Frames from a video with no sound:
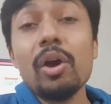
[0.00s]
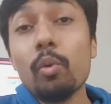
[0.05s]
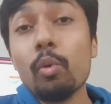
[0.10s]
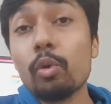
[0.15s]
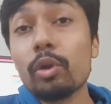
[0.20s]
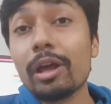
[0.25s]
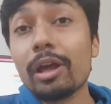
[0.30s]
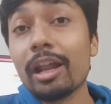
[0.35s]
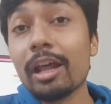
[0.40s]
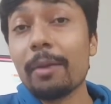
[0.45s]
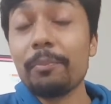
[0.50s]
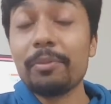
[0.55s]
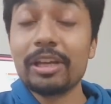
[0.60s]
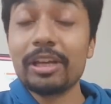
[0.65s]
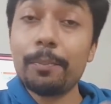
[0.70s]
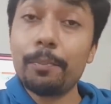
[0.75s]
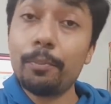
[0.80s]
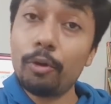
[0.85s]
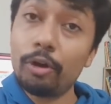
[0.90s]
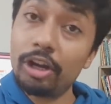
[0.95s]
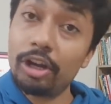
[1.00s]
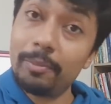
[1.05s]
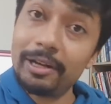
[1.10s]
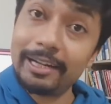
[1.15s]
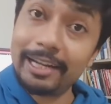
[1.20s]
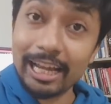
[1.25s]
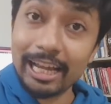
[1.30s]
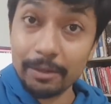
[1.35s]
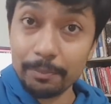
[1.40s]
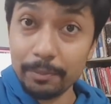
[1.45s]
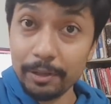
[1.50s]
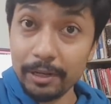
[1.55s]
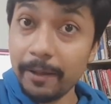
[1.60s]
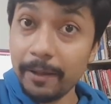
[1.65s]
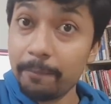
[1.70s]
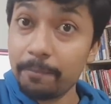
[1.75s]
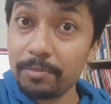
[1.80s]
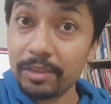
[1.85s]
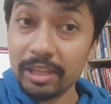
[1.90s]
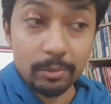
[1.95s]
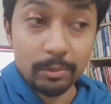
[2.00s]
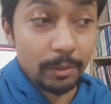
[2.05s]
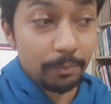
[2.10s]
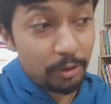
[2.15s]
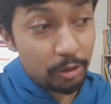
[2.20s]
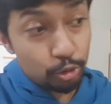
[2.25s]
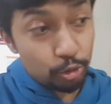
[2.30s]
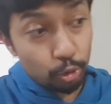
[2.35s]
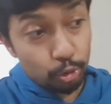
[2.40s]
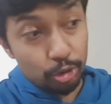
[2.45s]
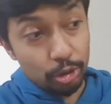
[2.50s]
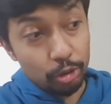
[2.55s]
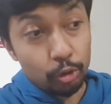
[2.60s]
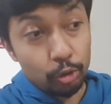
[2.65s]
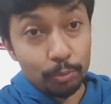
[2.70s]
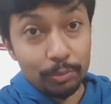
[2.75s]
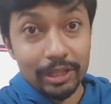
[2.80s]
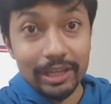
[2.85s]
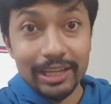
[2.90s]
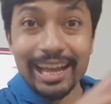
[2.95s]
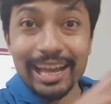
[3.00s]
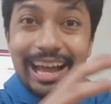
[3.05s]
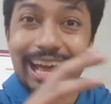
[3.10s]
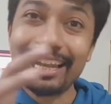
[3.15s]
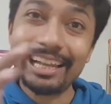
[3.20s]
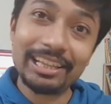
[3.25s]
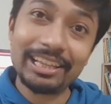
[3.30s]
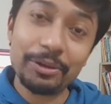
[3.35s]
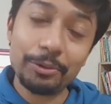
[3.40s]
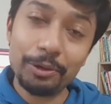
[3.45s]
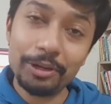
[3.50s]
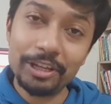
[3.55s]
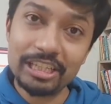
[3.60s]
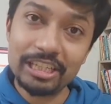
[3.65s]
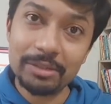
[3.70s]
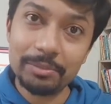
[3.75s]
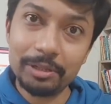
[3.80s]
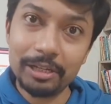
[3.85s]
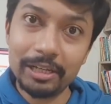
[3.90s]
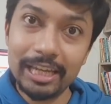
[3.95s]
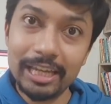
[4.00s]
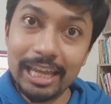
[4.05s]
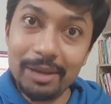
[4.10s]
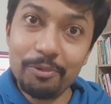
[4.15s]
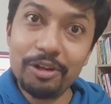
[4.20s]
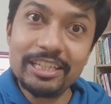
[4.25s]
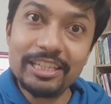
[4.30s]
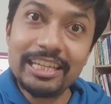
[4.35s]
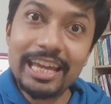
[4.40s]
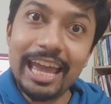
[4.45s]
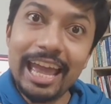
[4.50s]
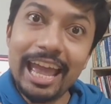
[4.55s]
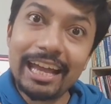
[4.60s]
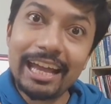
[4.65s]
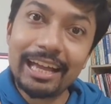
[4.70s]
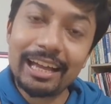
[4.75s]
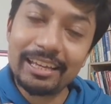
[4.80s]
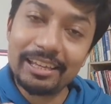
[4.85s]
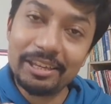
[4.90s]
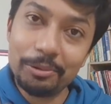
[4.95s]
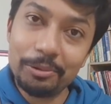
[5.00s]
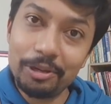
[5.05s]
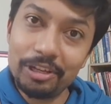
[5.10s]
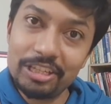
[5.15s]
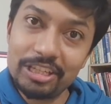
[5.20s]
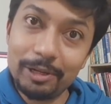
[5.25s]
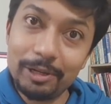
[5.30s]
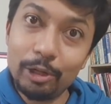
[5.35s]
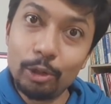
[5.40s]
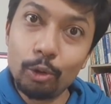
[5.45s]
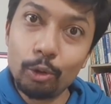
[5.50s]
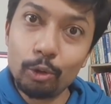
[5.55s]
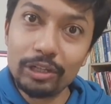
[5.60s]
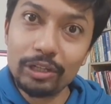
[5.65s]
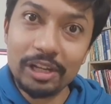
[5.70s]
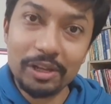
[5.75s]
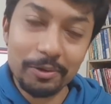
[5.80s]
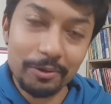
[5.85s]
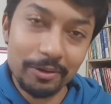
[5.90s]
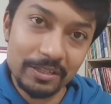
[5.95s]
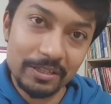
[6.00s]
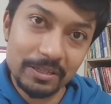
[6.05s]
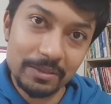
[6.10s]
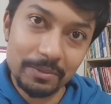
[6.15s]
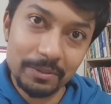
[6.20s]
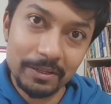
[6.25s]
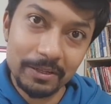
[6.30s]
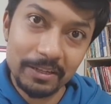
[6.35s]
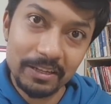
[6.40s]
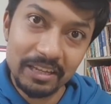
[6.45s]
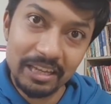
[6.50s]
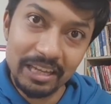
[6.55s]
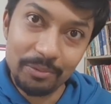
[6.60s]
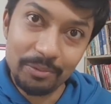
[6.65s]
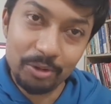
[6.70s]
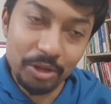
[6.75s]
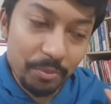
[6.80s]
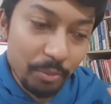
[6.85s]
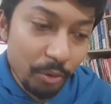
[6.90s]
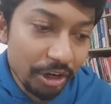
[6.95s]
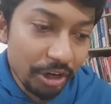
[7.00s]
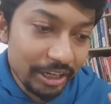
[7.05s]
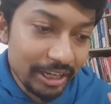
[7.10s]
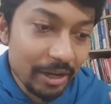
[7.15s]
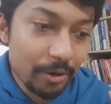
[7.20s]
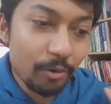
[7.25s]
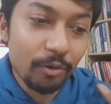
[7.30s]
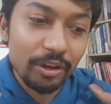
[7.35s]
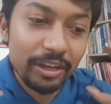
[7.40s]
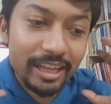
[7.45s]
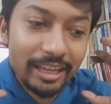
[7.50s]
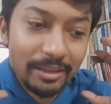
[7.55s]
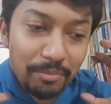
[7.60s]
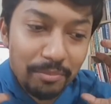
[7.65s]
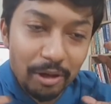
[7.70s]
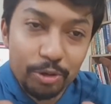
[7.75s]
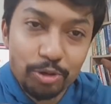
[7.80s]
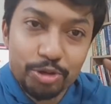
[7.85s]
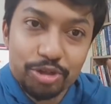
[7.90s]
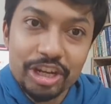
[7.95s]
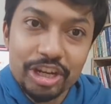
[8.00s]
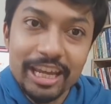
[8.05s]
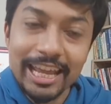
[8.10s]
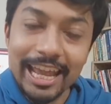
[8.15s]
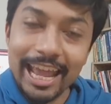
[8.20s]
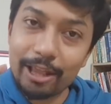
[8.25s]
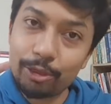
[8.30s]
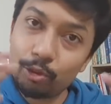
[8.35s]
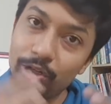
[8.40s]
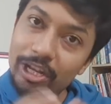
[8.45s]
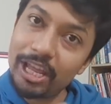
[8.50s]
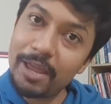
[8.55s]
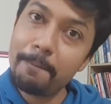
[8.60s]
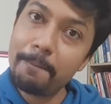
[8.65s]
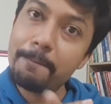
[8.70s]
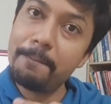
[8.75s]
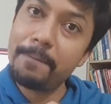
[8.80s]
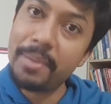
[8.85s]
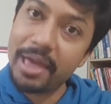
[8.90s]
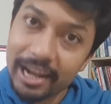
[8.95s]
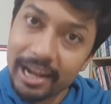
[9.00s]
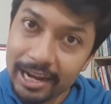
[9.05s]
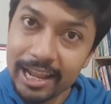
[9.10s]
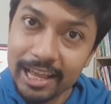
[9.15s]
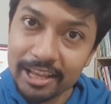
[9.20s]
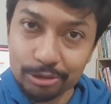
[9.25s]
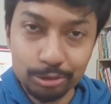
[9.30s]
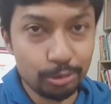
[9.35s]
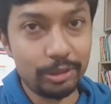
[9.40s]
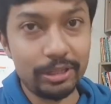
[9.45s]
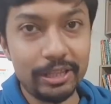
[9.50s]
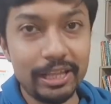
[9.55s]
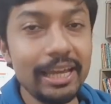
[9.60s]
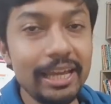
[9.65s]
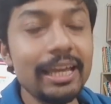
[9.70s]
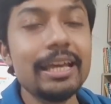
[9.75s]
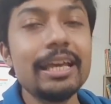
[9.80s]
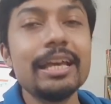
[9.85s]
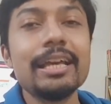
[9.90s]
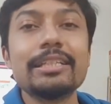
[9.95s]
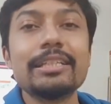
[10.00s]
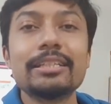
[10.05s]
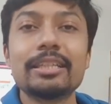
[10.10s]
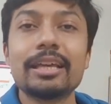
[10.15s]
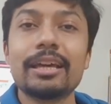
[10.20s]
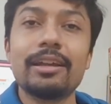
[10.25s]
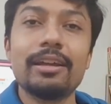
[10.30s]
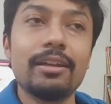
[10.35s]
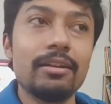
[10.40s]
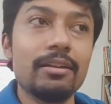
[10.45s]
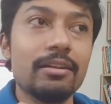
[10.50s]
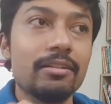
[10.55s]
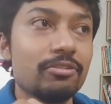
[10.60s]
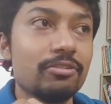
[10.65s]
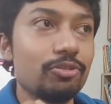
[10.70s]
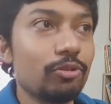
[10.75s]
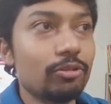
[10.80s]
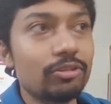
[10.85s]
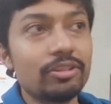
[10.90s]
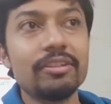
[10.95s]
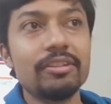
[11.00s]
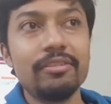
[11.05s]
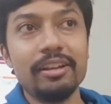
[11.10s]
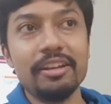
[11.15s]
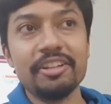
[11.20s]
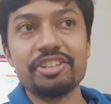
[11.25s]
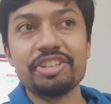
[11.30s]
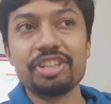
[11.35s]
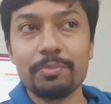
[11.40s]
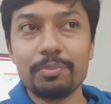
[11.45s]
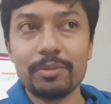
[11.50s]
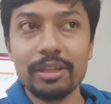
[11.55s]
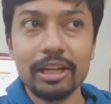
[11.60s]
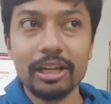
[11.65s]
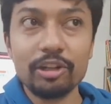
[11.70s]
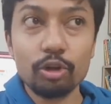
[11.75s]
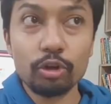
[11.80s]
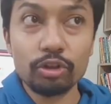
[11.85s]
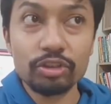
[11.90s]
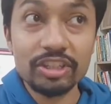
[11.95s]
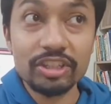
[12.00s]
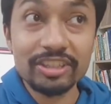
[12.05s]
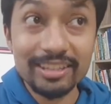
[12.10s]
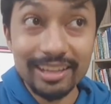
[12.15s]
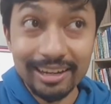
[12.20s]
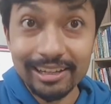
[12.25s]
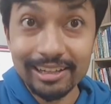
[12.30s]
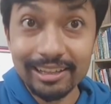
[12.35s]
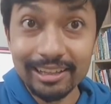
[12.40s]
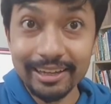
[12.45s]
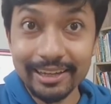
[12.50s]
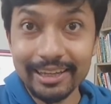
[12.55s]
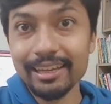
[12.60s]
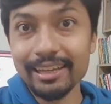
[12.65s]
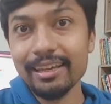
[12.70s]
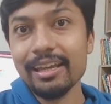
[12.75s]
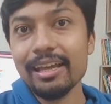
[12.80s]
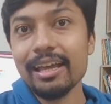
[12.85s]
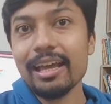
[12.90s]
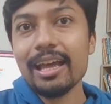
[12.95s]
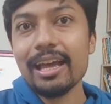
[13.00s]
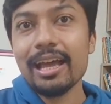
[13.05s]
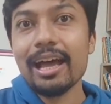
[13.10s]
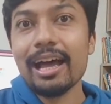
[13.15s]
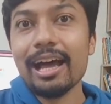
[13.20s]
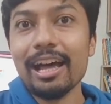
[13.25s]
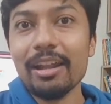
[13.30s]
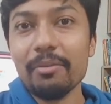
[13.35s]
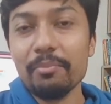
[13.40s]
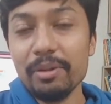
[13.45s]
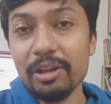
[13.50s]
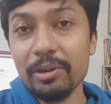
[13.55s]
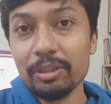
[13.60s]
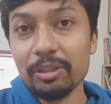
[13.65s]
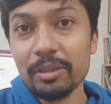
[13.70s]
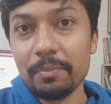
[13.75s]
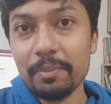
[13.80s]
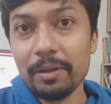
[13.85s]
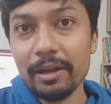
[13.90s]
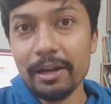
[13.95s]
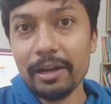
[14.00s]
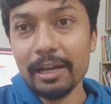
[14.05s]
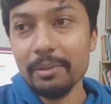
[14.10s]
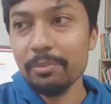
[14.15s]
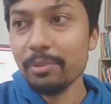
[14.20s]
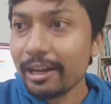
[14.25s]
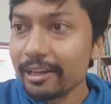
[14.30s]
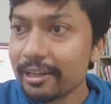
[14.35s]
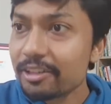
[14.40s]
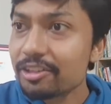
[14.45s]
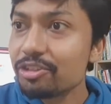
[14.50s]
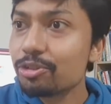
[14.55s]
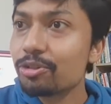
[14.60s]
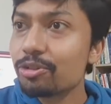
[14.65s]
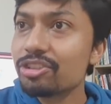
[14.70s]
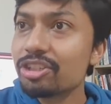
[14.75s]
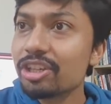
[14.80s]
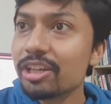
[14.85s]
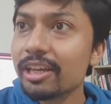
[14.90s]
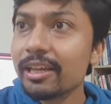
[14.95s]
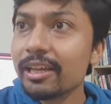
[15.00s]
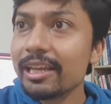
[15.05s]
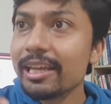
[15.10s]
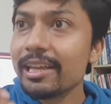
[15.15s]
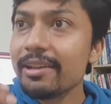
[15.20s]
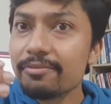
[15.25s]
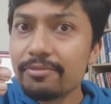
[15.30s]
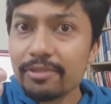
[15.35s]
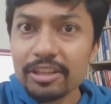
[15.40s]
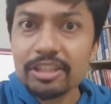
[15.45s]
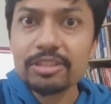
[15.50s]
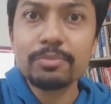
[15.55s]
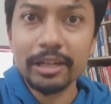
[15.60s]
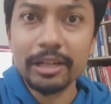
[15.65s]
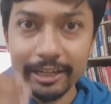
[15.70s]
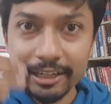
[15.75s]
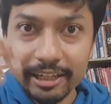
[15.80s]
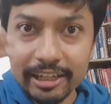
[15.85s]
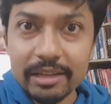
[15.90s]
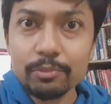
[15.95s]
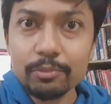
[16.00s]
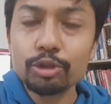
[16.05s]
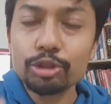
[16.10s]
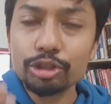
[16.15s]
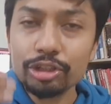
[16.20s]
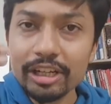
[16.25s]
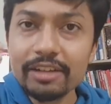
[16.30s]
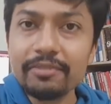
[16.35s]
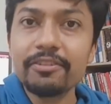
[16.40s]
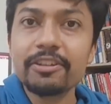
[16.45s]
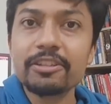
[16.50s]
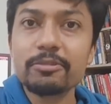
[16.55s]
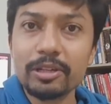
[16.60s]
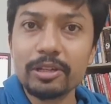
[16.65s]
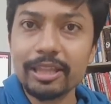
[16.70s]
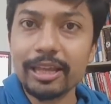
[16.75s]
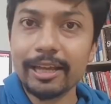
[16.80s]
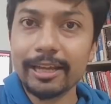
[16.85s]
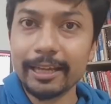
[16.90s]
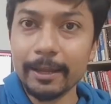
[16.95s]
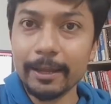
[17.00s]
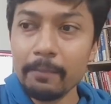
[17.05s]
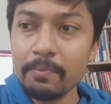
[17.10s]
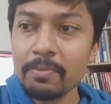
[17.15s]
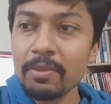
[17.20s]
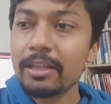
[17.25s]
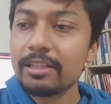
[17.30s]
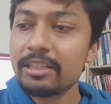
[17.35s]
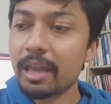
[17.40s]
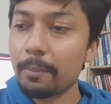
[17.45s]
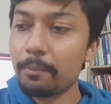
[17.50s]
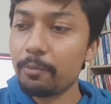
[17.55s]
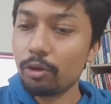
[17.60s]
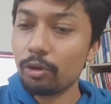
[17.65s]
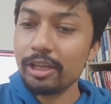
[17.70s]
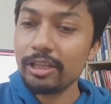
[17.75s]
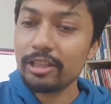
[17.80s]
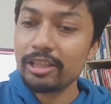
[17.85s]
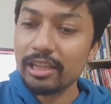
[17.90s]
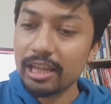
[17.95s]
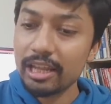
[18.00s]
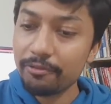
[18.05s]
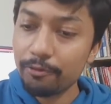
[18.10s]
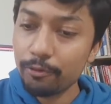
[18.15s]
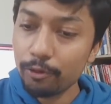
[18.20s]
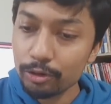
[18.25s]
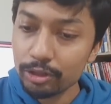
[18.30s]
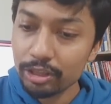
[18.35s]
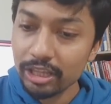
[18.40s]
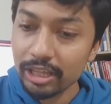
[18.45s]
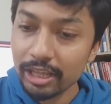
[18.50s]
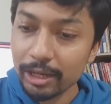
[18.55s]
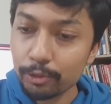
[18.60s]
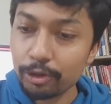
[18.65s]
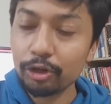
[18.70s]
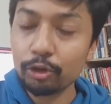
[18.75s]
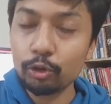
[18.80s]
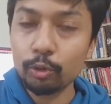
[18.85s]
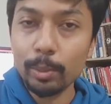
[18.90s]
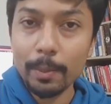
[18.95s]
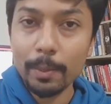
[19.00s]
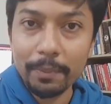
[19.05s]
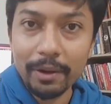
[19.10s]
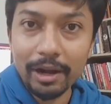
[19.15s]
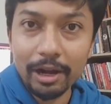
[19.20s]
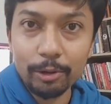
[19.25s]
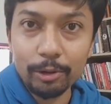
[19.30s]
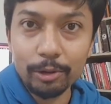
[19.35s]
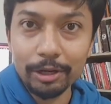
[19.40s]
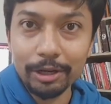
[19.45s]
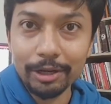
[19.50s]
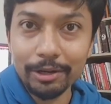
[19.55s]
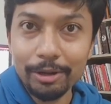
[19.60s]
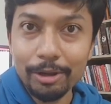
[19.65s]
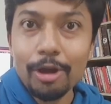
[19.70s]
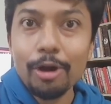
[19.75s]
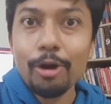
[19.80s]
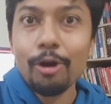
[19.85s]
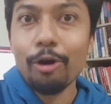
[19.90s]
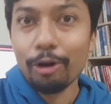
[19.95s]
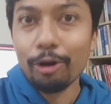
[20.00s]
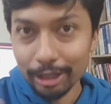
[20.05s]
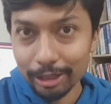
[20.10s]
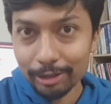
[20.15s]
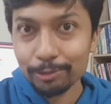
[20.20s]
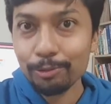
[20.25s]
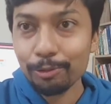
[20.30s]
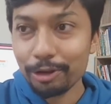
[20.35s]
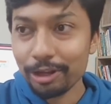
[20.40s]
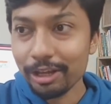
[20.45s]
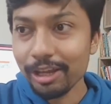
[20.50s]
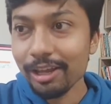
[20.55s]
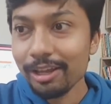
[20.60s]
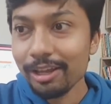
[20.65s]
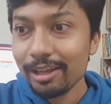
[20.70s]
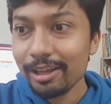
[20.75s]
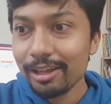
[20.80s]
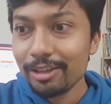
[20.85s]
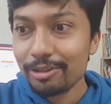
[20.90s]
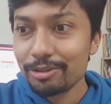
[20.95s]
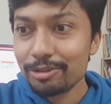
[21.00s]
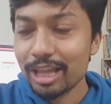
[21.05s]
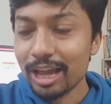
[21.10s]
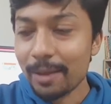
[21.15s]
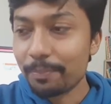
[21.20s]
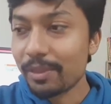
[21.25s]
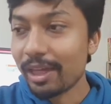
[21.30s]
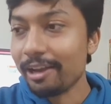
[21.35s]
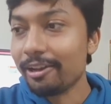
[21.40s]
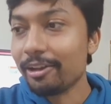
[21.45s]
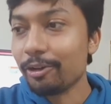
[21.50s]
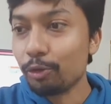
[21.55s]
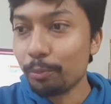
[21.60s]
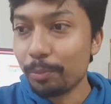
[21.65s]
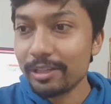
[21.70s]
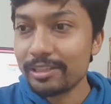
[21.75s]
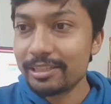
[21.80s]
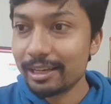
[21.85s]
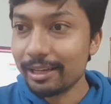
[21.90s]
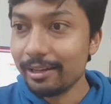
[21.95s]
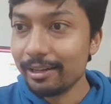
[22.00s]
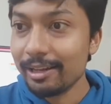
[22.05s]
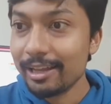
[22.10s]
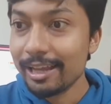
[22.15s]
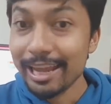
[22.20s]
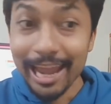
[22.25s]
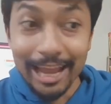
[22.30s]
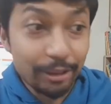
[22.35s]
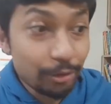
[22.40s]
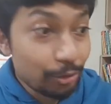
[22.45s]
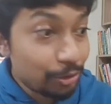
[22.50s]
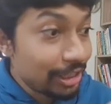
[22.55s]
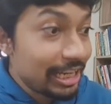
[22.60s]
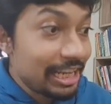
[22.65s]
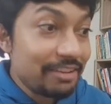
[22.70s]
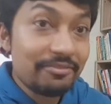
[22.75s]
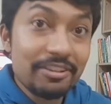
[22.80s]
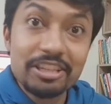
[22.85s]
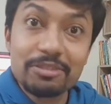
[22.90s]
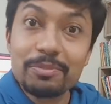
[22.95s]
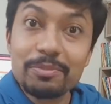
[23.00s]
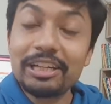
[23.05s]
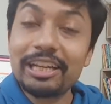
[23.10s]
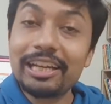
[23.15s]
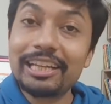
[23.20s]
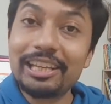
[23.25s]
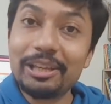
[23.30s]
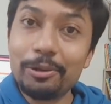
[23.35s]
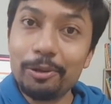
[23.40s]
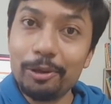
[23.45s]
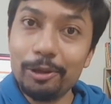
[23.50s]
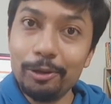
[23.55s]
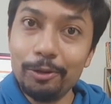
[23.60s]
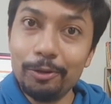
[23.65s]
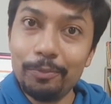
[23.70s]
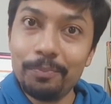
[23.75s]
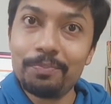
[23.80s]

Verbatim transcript: ওরা আর আপনাকে পরের বার ডাকবে না এবার আপনি সোশ্যাল গ্রুপ থেকে আলাদা হয়ে যাবেন এবং নিজে একাকী হয়ে যাবেন লোনলি হয়ে যাবেন এবং ওই ভয়টা অনেক মানুষকেই এতটাই প্যারালাইজ করে দেয় যে তারা টক্সিক রিলেশনশিপ থেকে টক্সিক সার্কেল থেকে আর বের হতে পারে না এবং একটা জিনিস হচ্ছে ইনভেস্টমেন্ট একটা ইমোশনাল ইনভেস্টমেন্ট থাকে যে আপনি অনেক দিন এফোর্ট দিয়ে কোনো একটা গ্রুপে পার্ট হলেন হঠাৎ করে যদি আপনি আরেকটা গ্রুপে যান এতদিন ইনভেস্টমেন্টটা কী হইলো